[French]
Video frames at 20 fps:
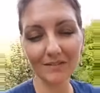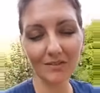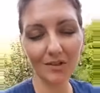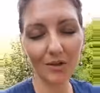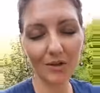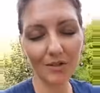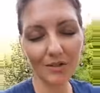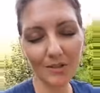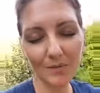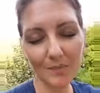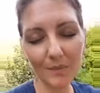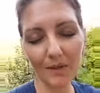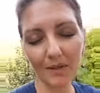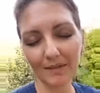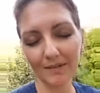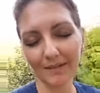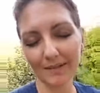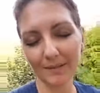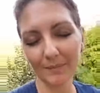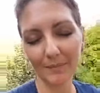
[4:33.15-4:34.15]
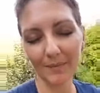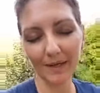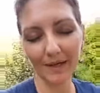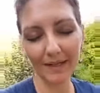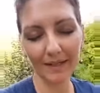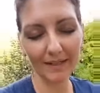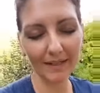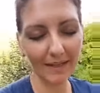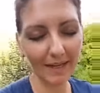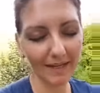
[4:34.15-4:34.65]
transporter par
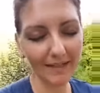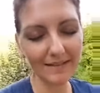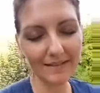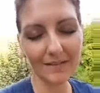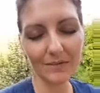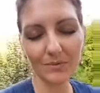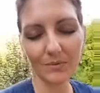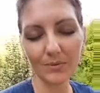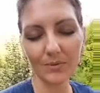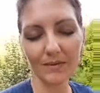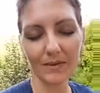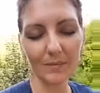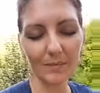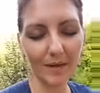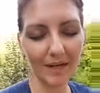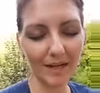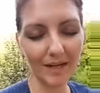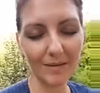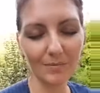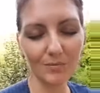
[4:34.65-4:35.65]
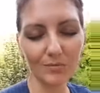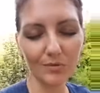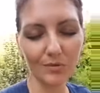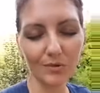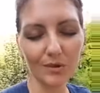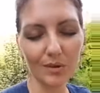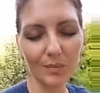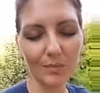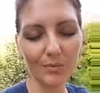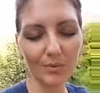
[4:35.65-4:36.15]
la gratitude et par
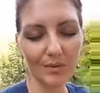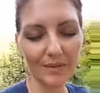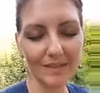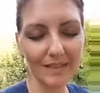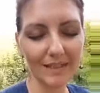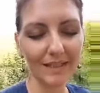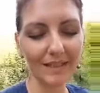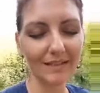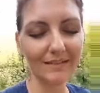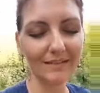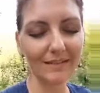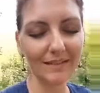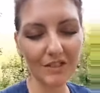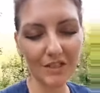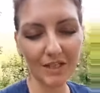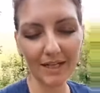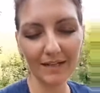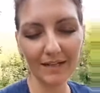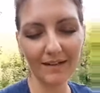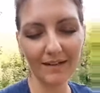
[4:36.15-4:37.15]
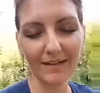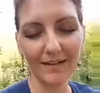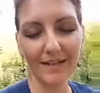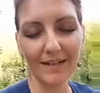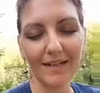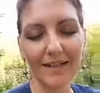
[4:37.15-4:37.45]
l'amour pour ce qui est déjà là,